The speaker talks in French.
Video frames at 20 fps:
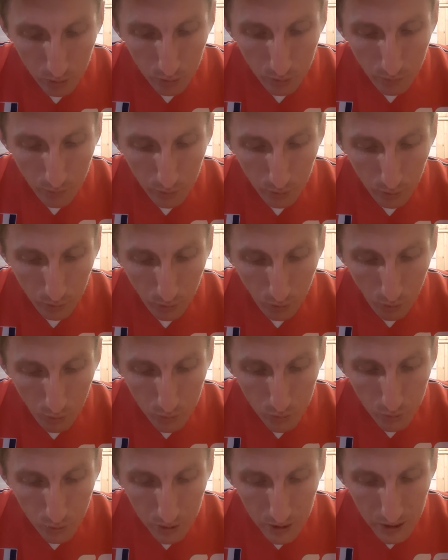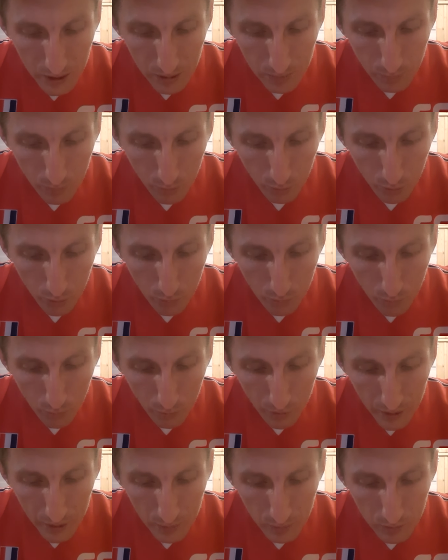de votre endurcissement que
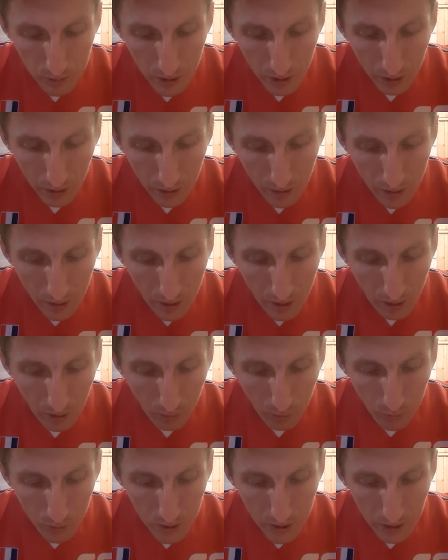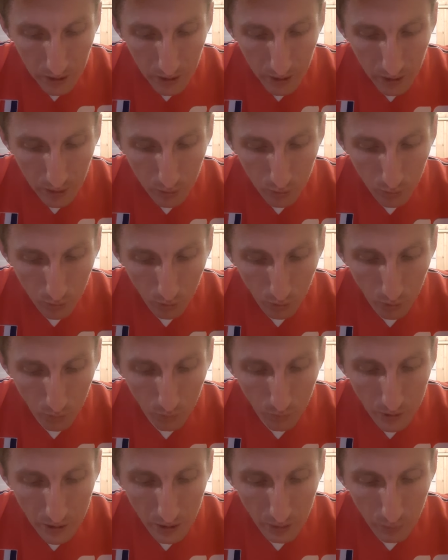Moïse vous a concédé de
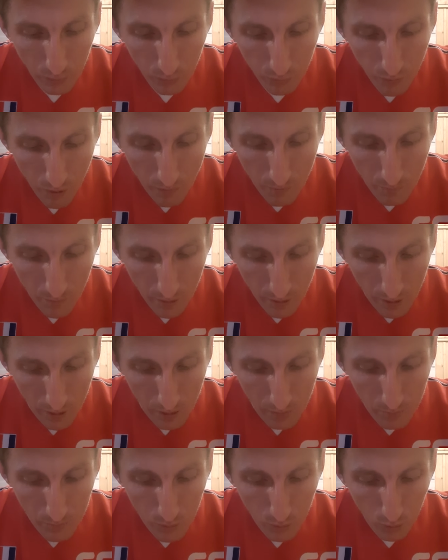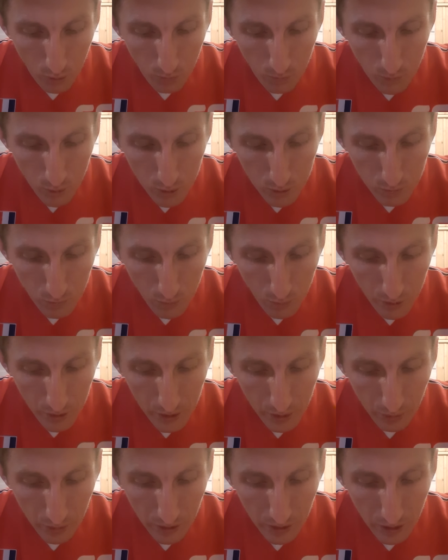renvoyer vos femmes. Mais au commencement, il
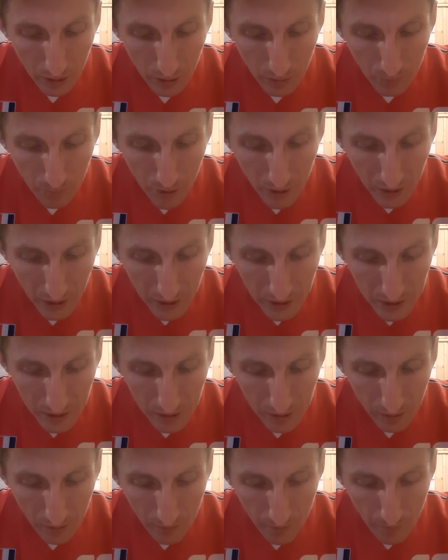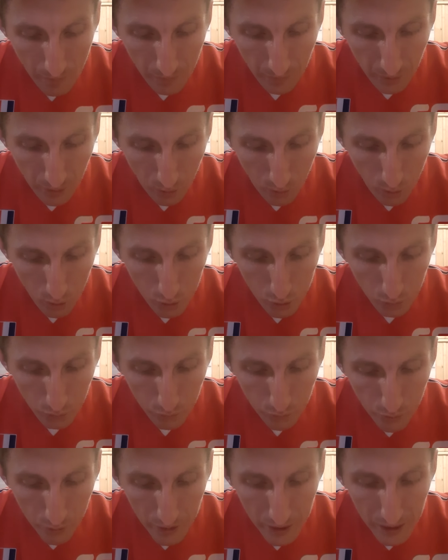n'en était pas ainsi. Or, je
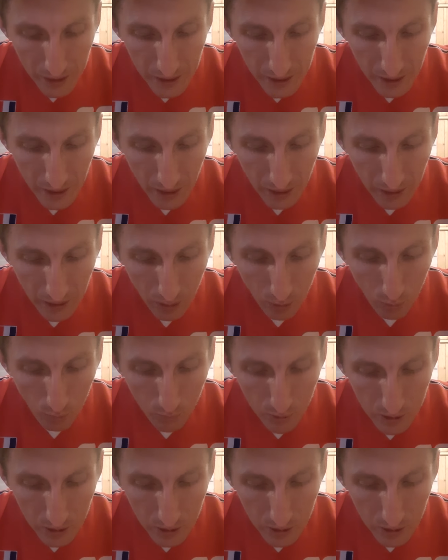vous le dis, si quelqu'un renvoie